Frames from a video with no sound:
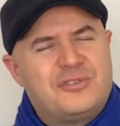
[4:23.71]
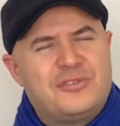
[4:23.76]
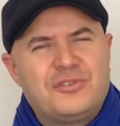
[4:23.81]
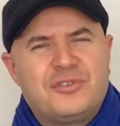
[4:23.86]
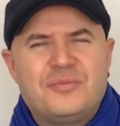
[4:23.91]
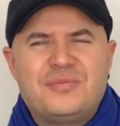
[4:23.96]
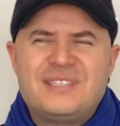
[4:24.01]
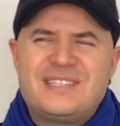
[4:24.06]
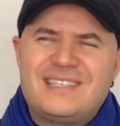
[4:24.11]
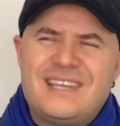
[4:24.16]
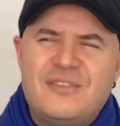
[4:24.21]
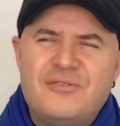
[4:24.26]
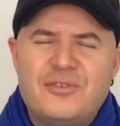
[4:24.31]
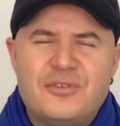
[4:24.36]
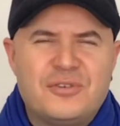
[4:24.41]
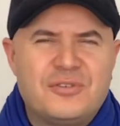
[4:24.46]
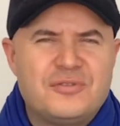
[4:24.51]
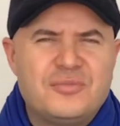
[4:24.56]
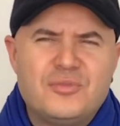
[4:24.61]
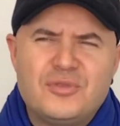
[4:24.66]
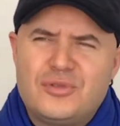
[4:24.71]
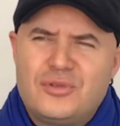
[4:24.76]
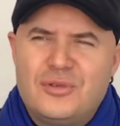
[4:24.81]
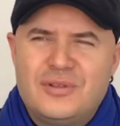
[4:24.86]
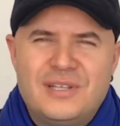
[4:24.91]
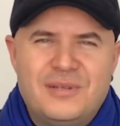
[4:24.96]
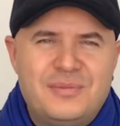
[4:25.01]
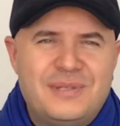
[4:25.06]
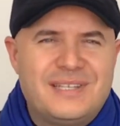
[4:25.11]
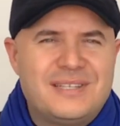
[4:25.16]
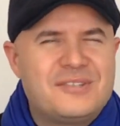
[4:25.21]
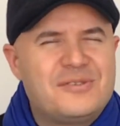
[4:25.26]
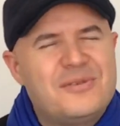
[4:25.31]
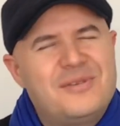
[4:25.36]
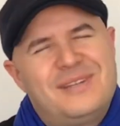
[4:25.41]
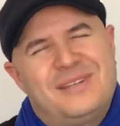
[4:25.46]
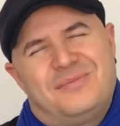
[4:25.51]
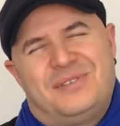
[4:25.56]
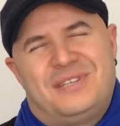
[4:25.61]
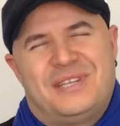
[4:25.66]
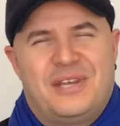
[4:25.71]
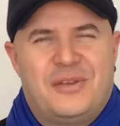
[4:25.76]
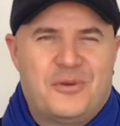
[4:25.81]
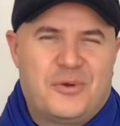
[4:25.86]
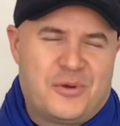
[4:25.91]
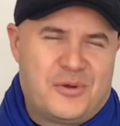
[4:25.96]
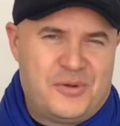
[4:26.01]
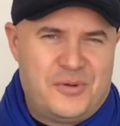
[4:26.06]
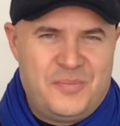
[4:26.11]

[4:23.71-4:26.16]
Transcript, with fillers: Çünkü biz seviyoruz, mutlu olabiliriz. Öyle bir şey yok.